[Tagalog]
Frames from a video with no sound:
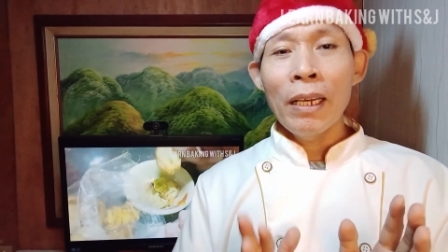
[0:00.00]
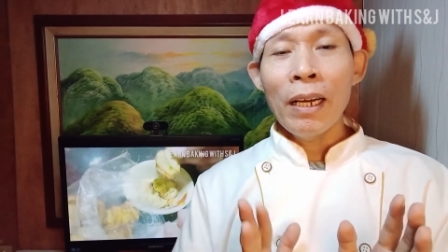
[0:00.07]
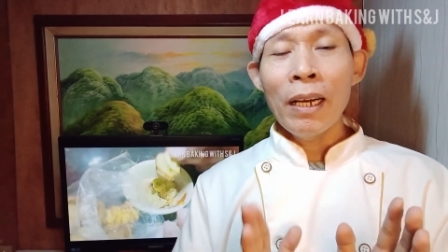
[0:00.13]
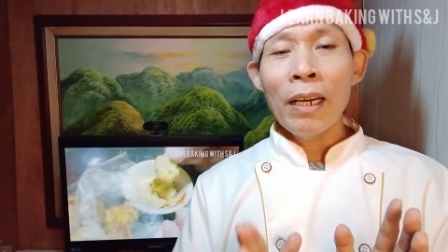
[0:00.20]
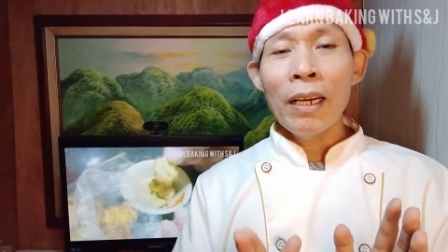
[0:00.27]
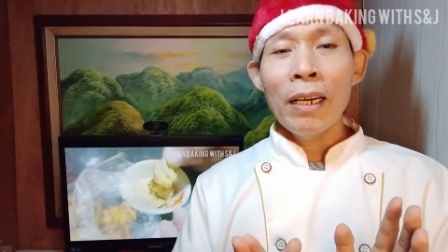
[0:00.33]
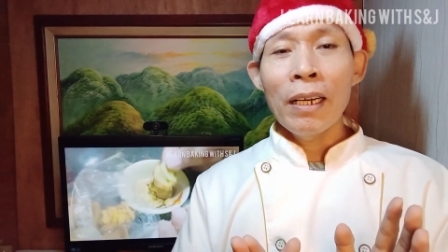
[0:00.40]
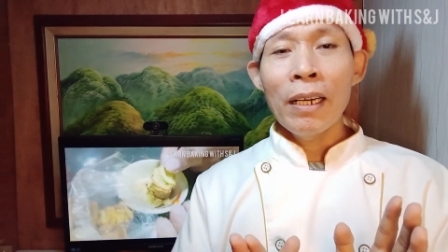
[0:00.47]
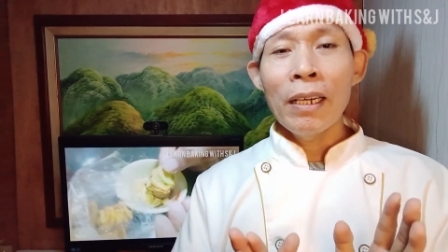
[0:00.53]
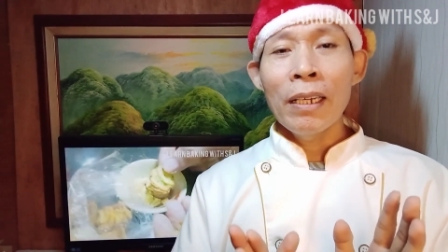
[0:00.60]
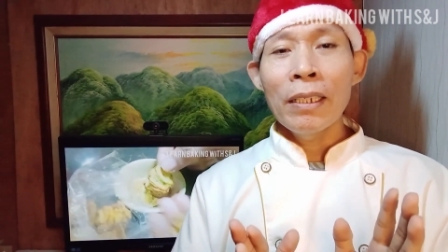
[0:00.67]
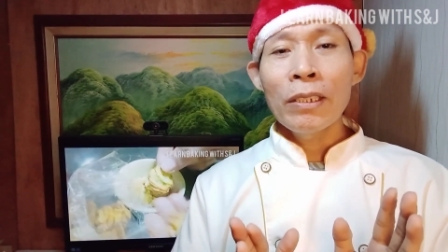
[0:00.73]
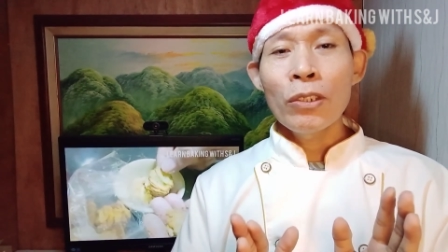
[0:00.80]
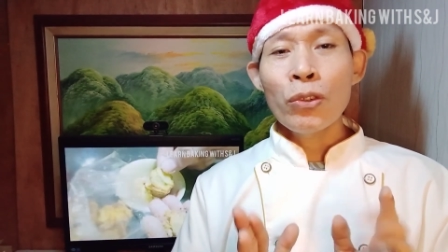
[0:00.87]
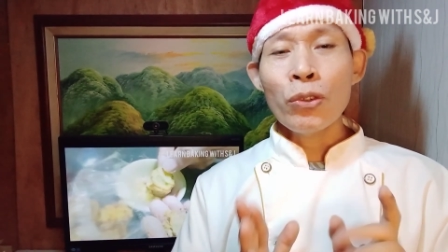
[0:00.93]
uh,
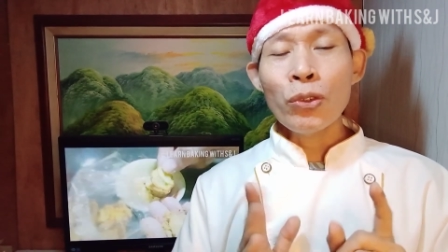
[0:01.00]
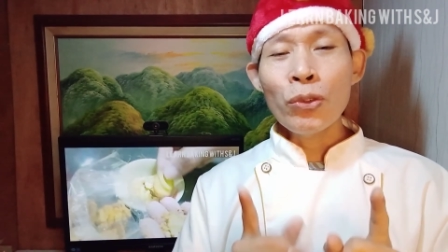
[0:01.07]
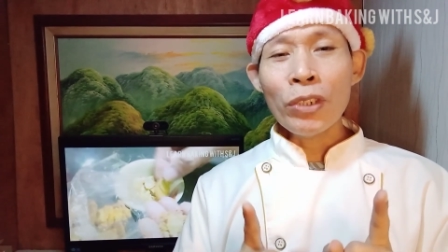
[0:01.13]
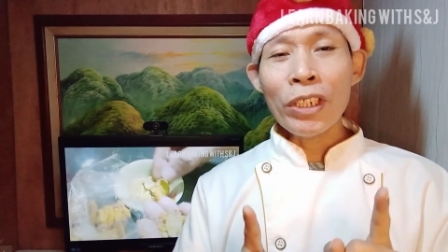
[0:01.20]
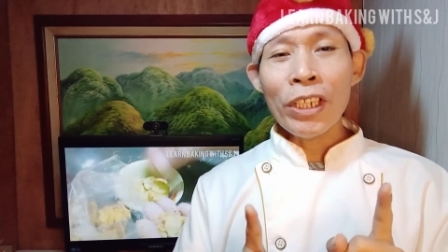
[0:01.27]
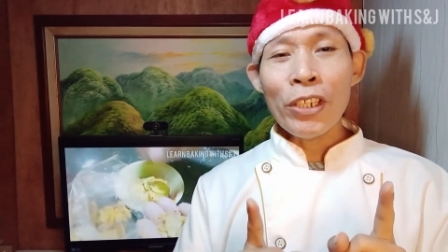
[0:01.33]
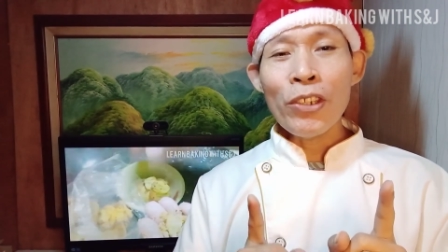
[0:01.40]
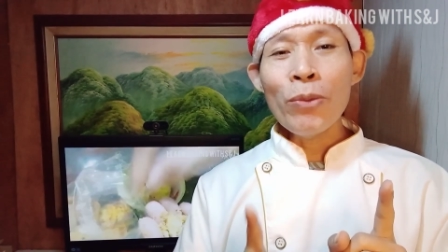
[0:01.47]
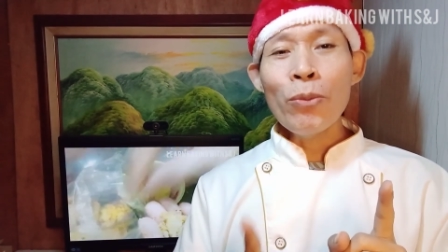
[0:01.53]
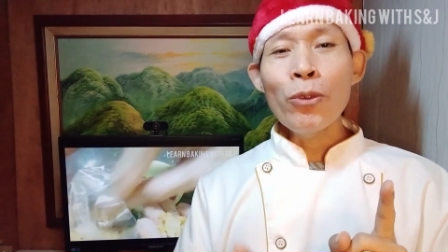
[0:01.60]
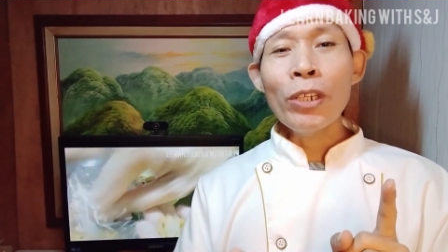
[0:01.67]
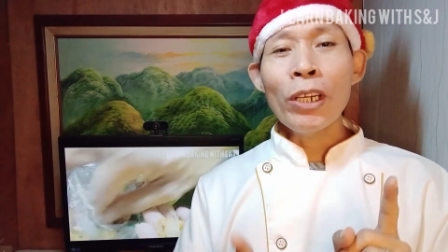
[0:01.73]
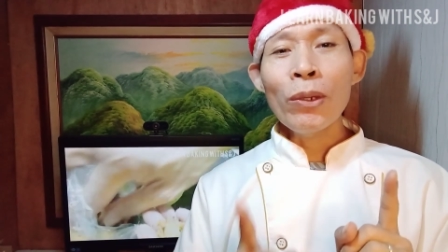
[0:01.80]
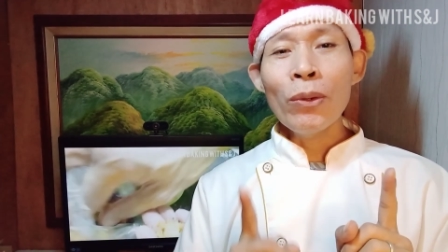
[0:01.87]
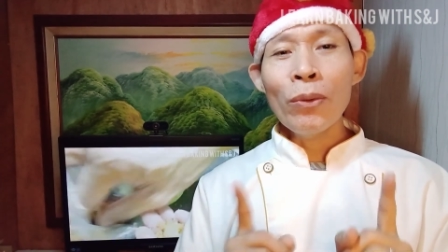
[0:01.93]
susuriin nyo
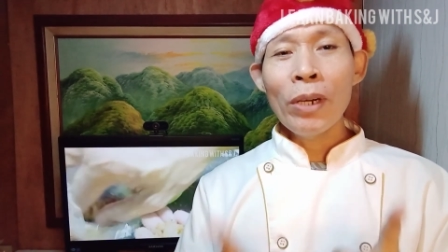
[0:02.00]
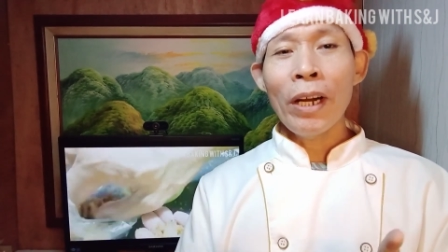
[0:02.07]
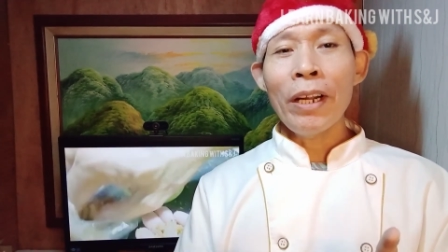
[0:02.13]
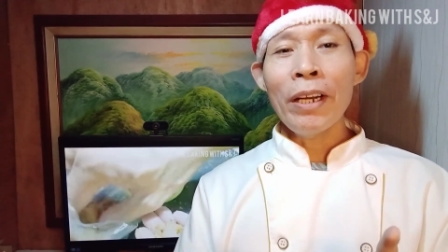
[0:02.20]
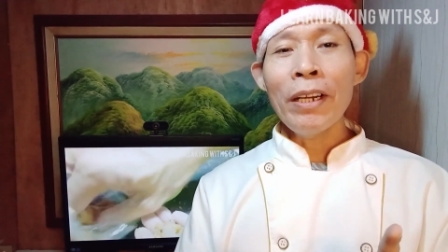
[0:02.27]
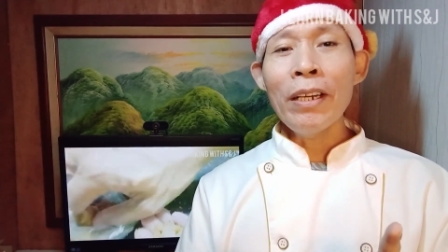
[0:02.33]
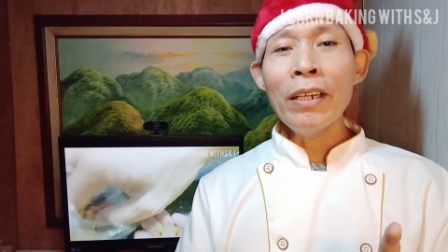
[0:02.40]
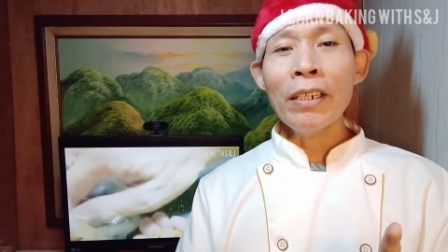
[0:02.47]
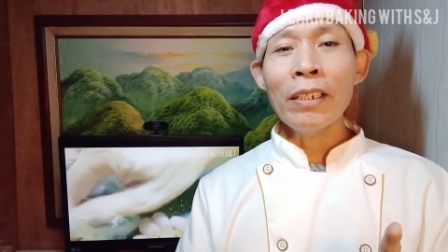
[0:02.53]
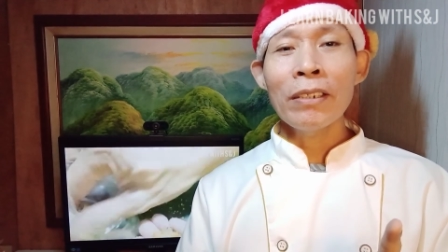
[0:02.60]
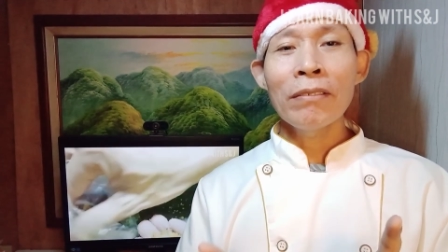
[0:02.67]
munang lugar